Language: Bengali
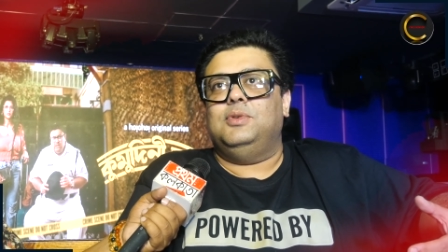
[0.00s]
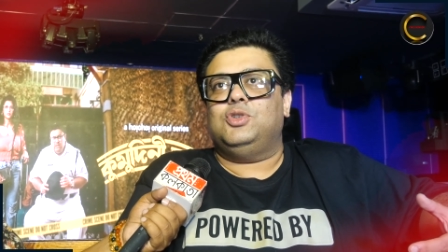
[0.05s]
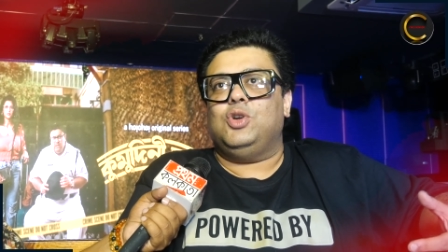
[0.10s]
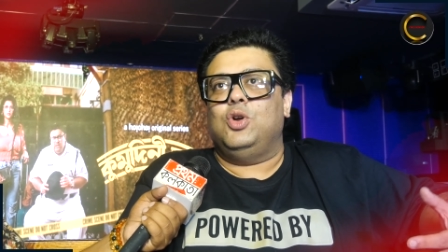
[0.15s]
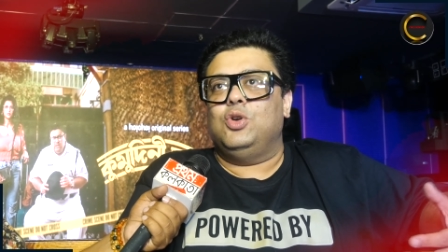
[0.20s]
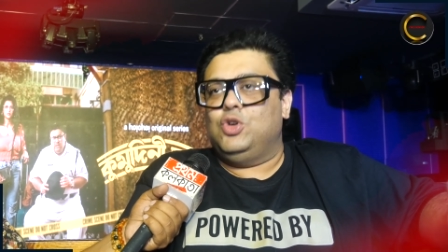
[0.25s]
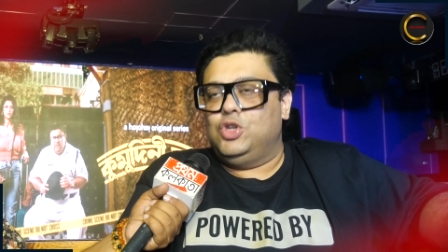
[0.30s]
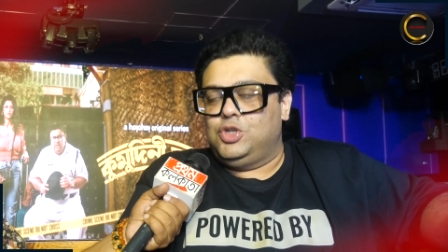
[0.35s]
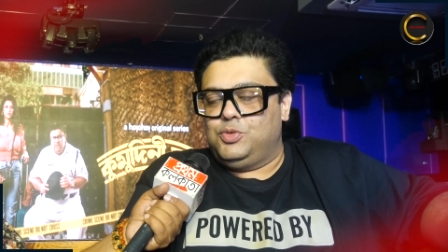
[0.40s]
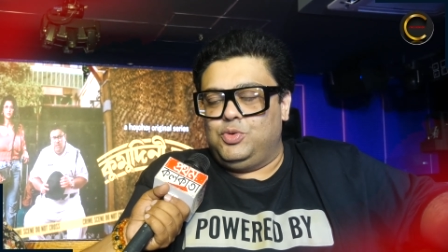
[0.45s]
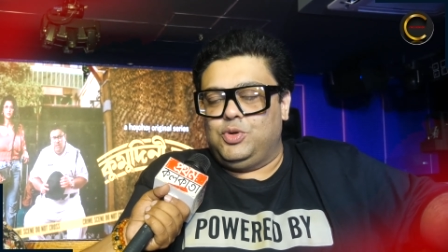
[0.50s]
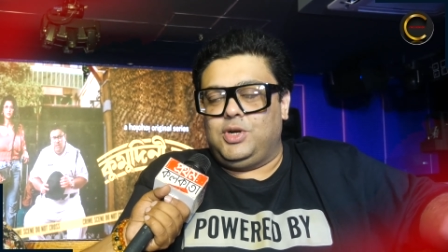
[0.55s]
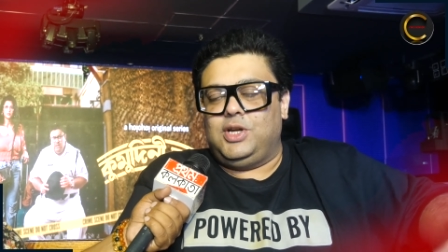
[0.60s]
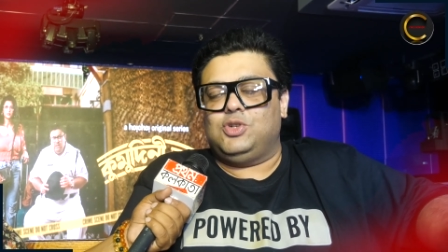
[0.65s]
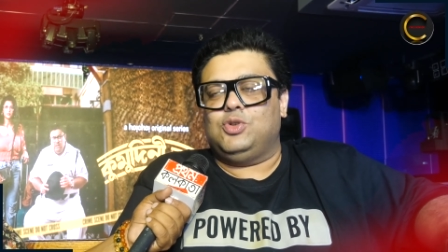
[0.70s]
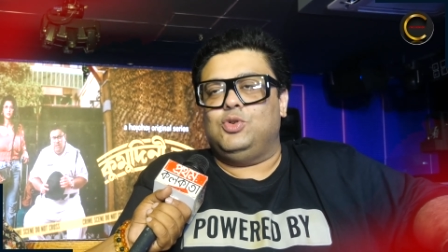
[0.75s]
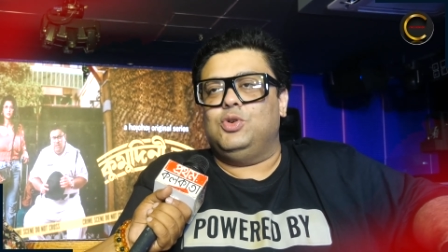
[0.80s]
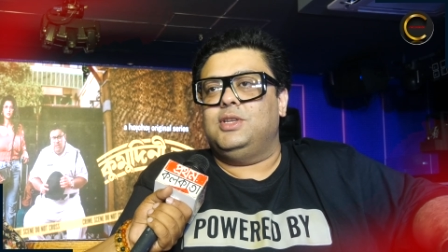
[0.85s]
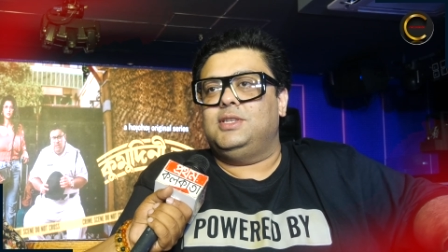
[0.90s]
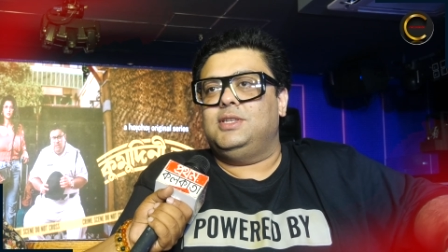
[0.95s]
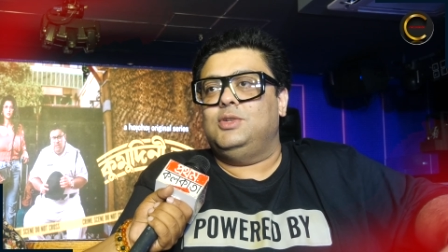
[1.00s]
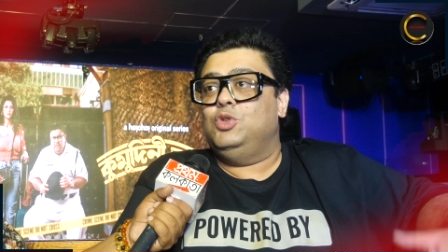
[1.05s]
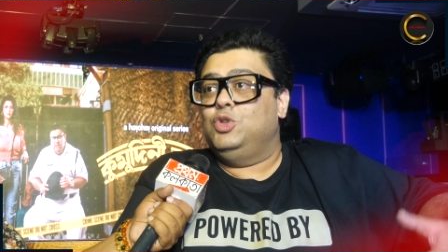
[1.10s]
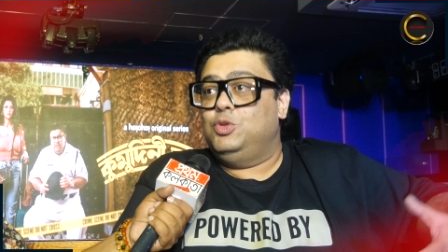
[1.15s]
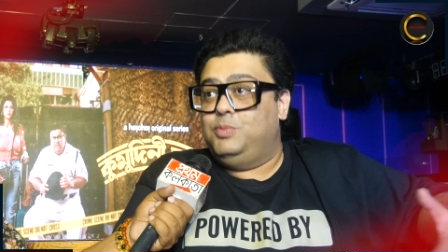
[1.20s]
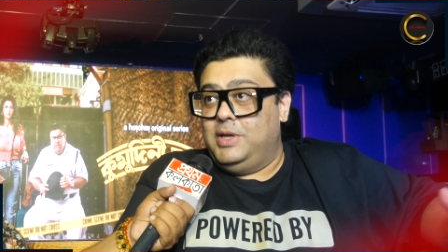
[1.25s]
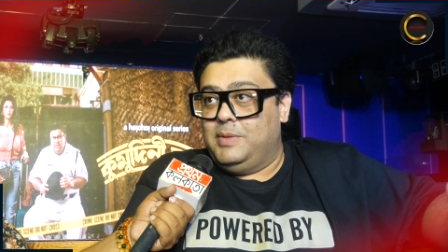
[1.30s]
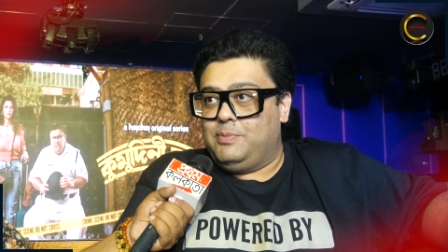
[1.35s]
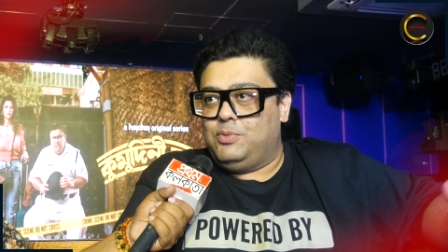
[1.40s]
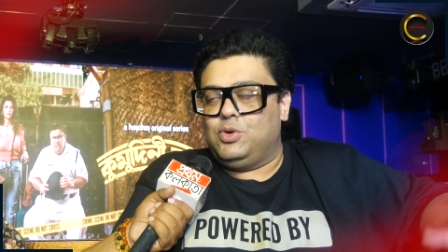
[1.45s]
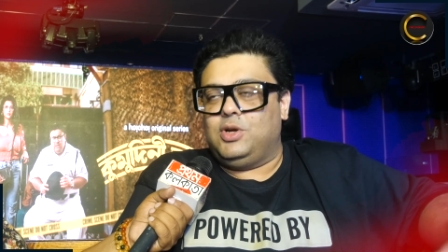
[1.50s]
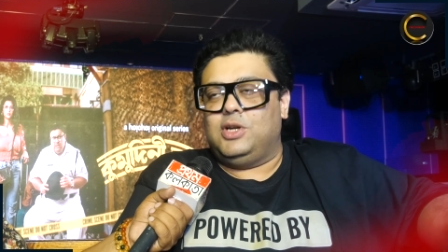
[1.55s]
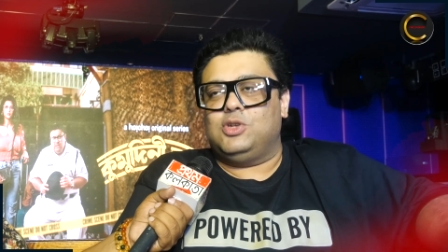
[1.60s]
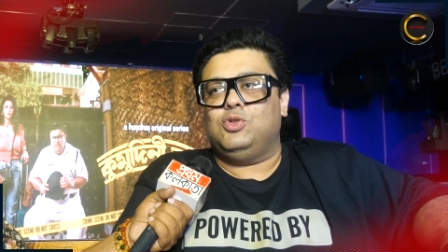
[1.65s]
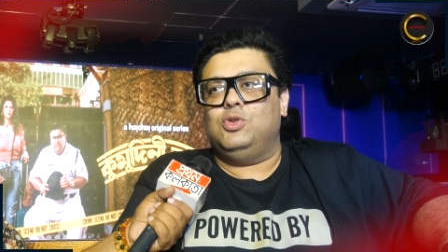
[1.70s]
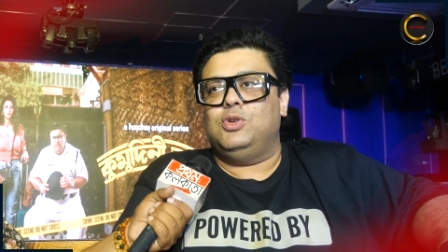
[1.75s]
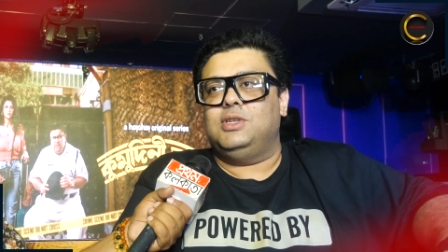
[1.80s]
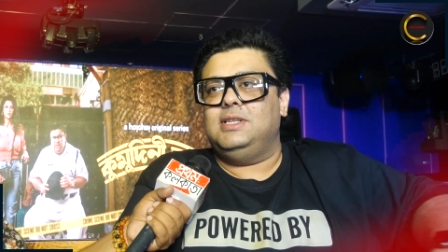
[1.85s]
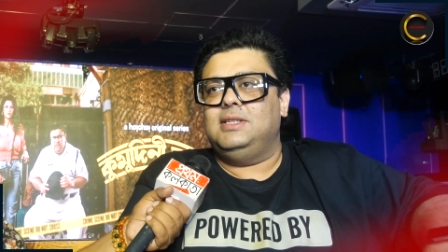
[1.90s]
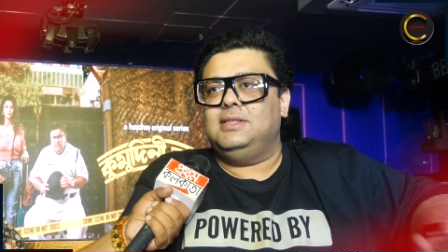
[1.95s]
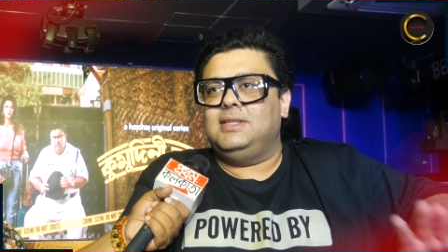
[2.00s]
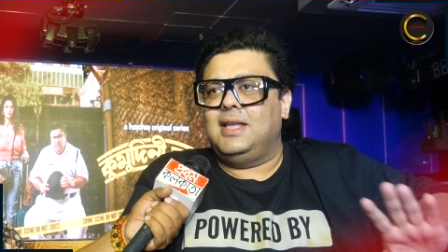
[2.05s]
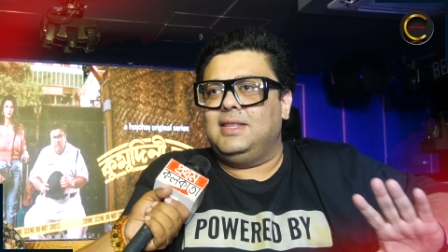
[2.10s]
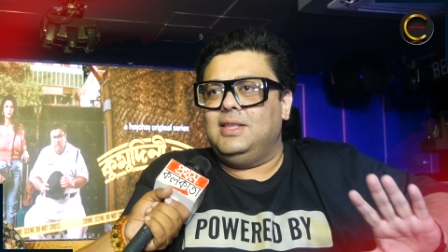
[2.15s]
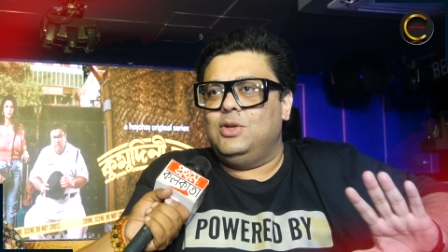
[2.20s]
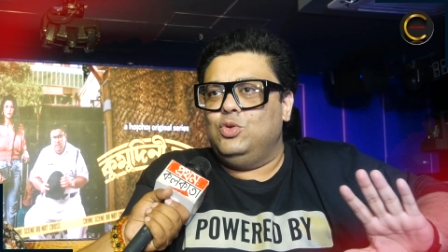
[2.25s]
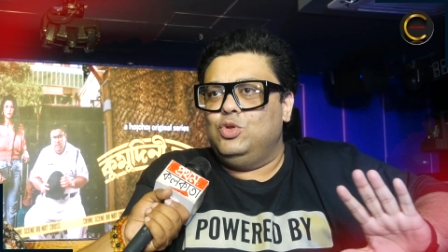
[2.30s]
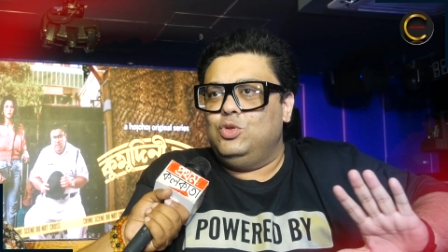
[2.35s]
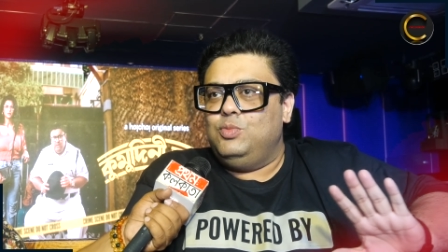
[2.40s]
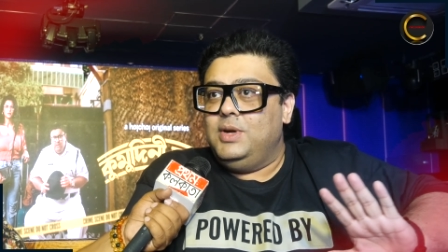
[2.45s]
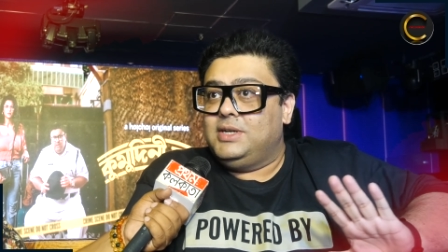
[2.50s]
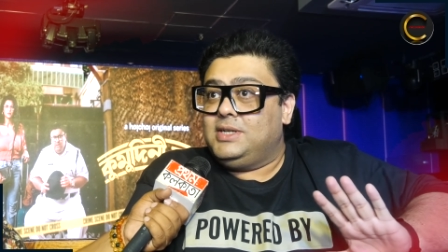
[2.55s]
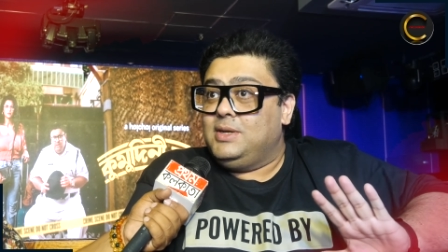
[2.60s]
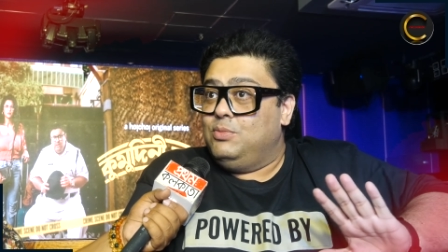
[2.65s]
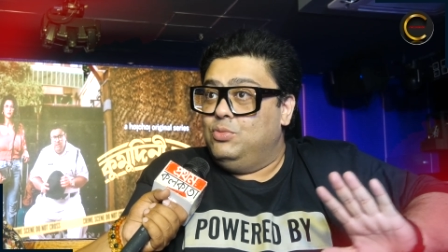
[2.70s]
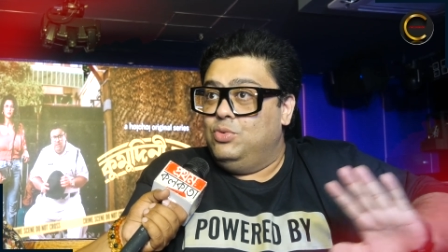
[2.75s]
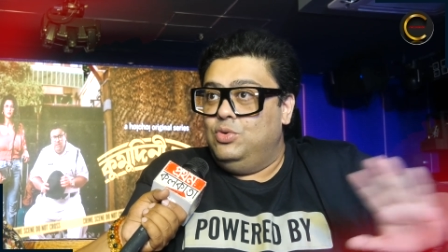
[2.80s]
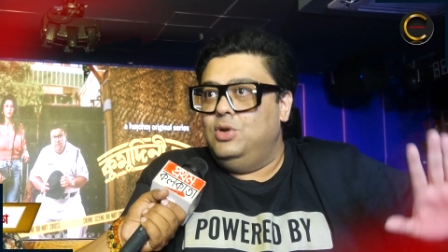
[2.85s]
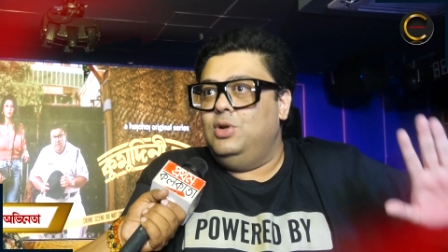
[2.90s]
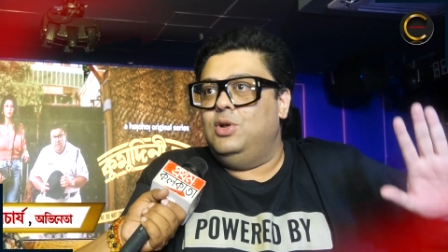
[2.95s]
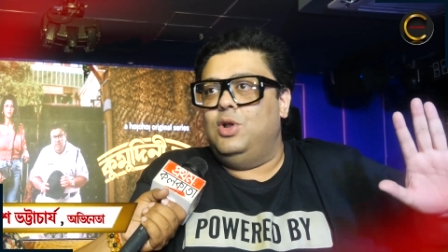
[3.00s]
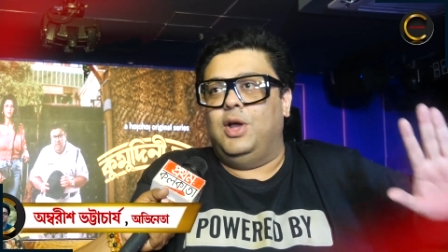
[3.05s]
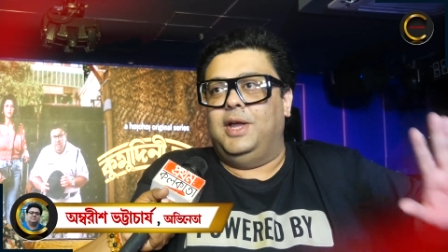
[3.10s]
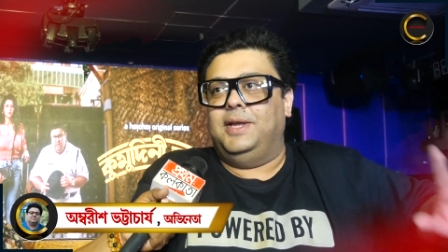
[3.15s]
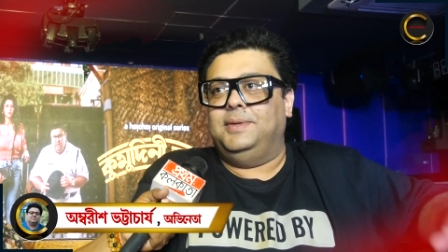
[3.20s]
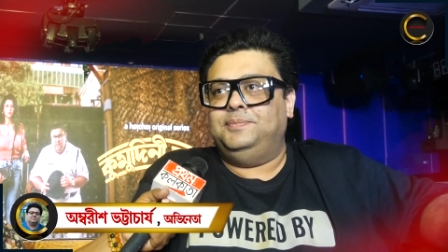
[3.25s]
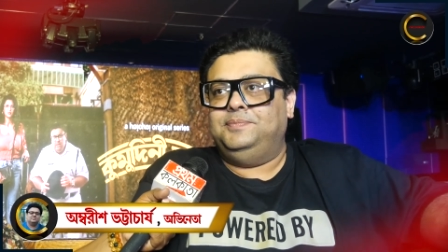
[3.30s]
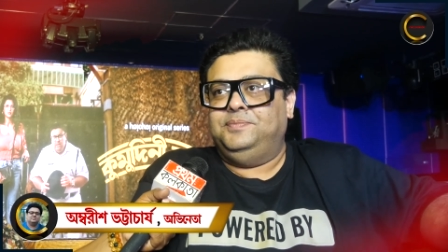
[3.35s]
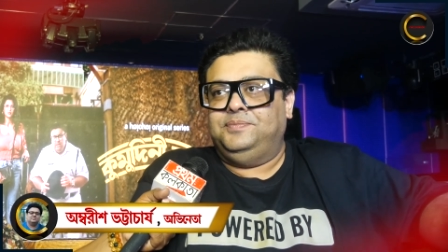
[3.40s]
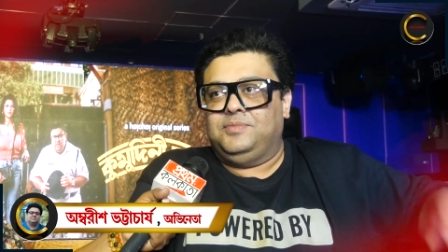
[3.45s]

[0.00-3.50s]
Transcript: সংকোচ প্রকাশ করেছেন উদ্বেগ প্রকাশ করেছেন তাদের উদ্বেগটা ভুল নয়